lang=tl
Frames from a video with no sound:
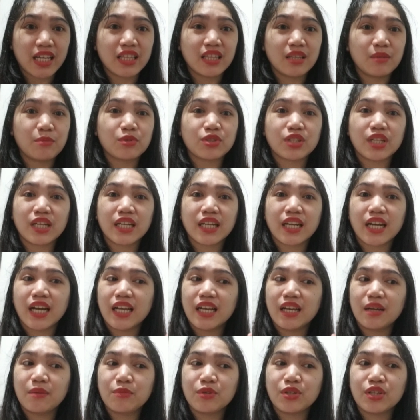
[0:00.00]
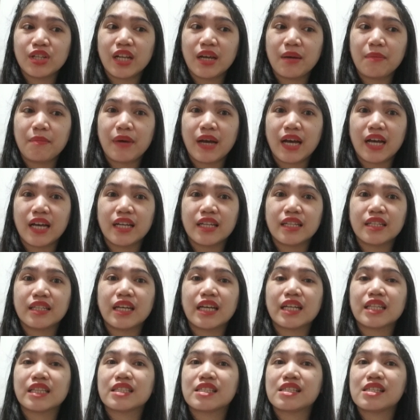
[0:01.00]
hindi mo talaga alam yung laman
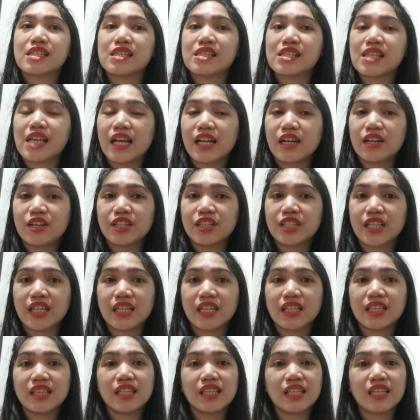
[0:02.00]
at si seller din,